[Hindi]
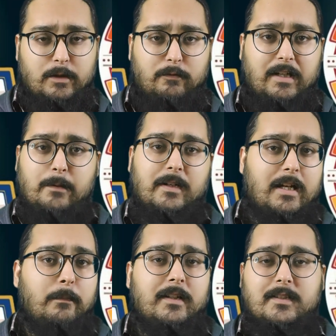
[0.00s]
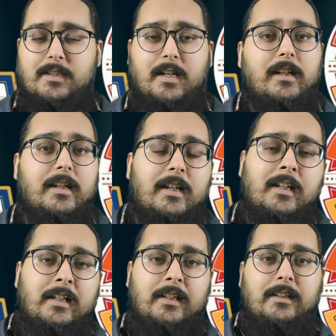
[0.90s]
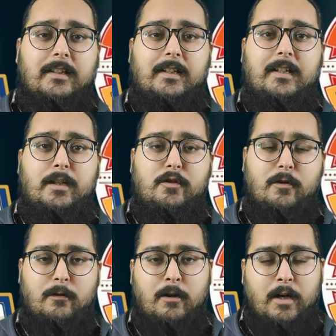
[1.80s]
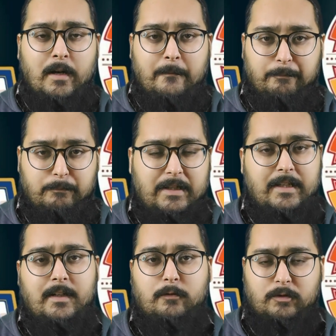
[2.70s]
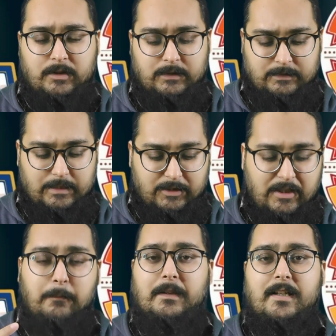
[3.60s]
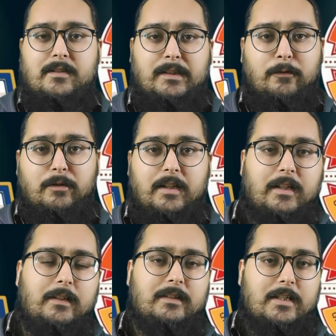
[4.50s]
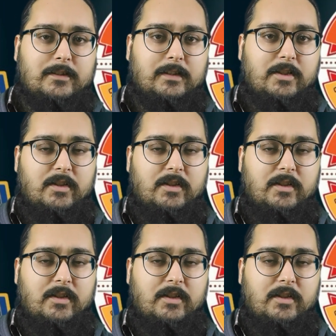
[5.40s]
जो है वो गहमा गहमी नज़र आ रही है कि जो बड़े कुछ अच्छे प्लेयर्स थे उनके जैसे